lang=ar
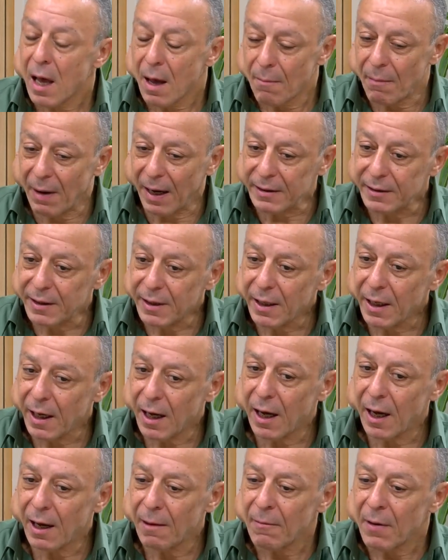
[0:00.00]

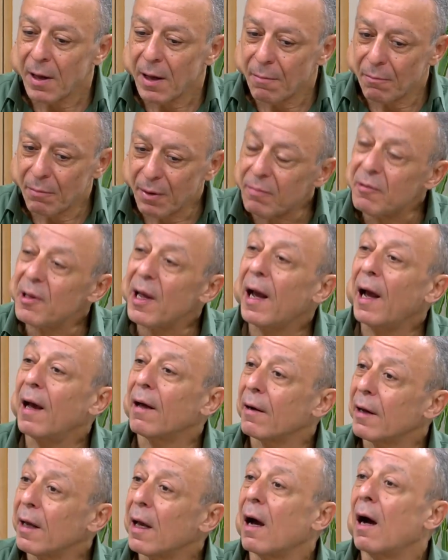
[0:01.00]
بعديها بيبدا
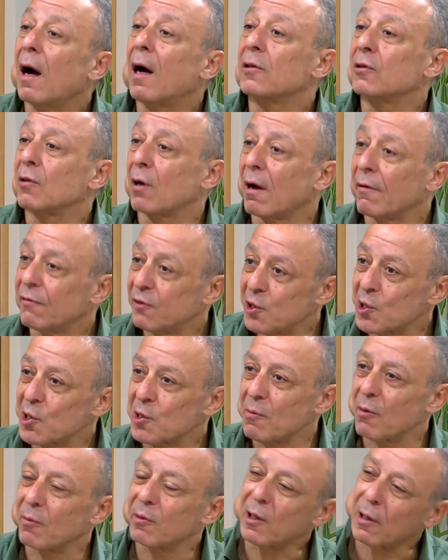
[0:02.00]
يحركها على اطراف
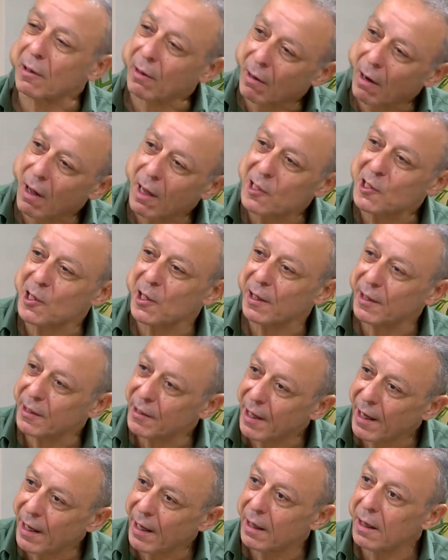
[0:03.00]
جسمه مثل الراس
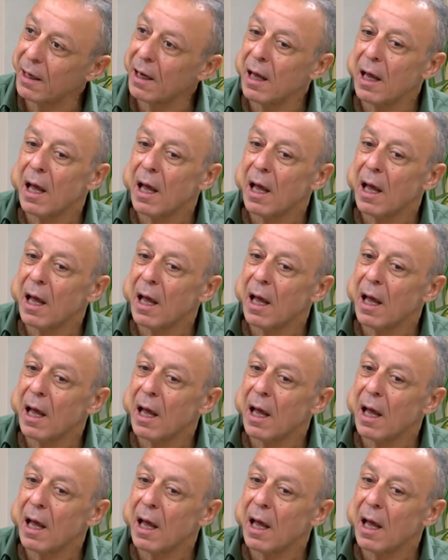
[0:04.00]
اليدين